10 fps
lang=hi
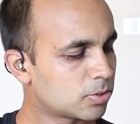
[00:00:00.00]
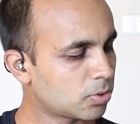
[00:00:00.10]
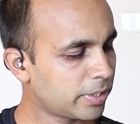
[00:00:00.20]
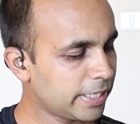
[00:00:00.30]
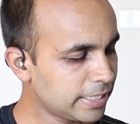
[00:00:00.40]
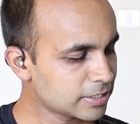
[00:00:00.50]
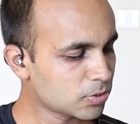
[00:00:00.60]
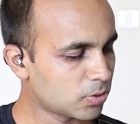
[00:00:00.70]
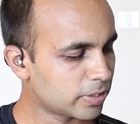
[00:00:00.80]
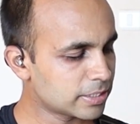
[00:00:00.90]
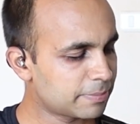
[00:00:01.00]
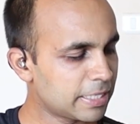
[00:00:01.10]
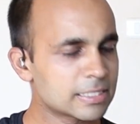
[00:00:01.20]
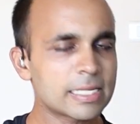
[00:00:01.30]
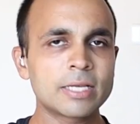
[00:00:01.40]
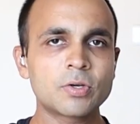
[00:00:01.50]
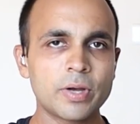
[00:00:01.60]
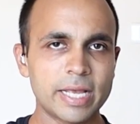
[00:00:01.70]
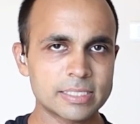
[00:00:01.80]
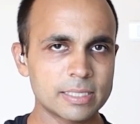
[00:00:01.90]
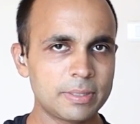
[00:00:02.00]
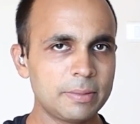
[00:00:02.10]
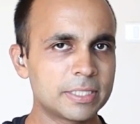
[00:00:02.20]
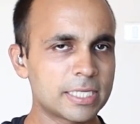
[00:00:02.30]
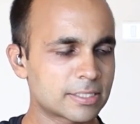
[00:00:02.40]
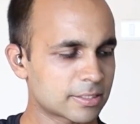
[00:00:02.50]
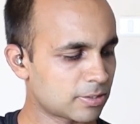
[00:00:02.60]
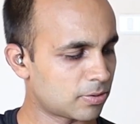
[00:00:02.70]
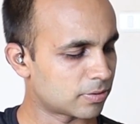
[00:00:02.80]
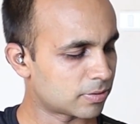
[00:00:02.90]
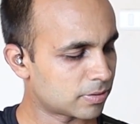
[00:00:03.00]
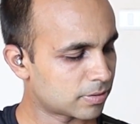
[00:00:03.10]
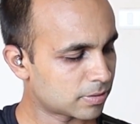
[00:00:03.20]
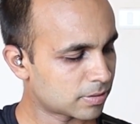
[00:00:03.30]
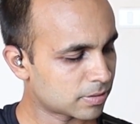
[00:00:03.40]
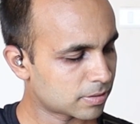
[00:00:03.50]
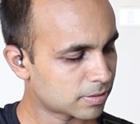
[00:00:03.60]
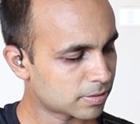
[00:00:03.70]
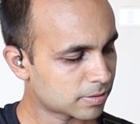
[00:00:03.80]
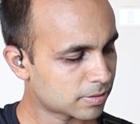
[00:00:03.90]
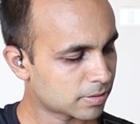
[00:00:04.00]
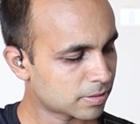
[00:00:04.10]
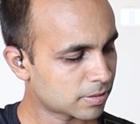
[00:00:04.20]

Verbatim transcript: तो इसको इस बेस लाइन को ऐसे भी बजा सकता हूं